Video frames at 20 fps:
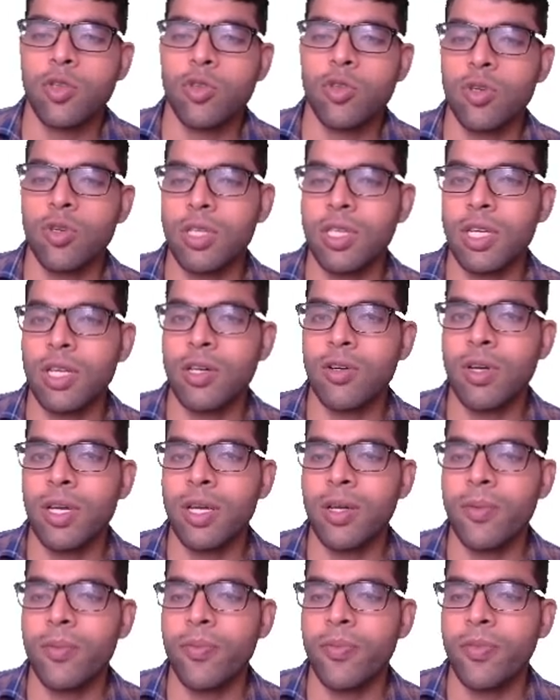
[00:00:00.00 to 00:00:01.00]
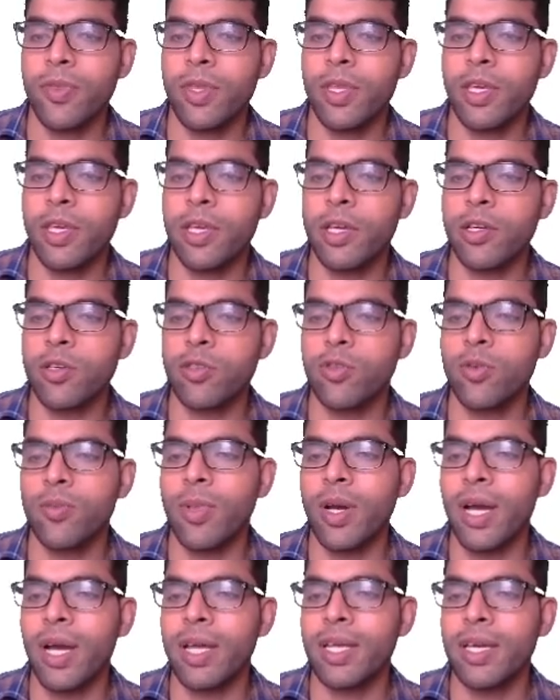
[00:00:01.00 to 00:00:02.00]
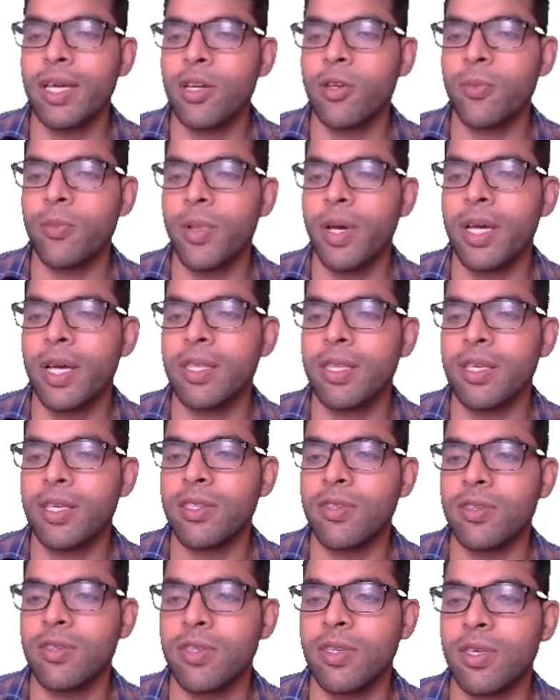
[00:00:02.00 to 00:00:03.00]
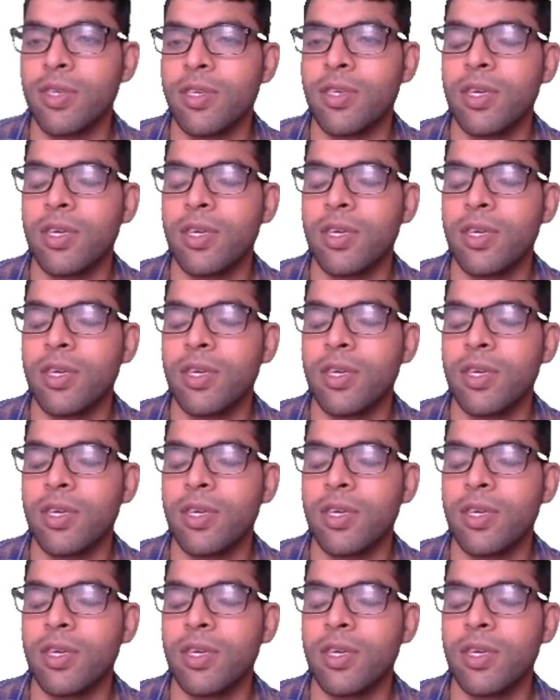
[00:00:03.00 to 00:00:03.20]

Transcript: तो कितना हो गया 112 अनुपात 80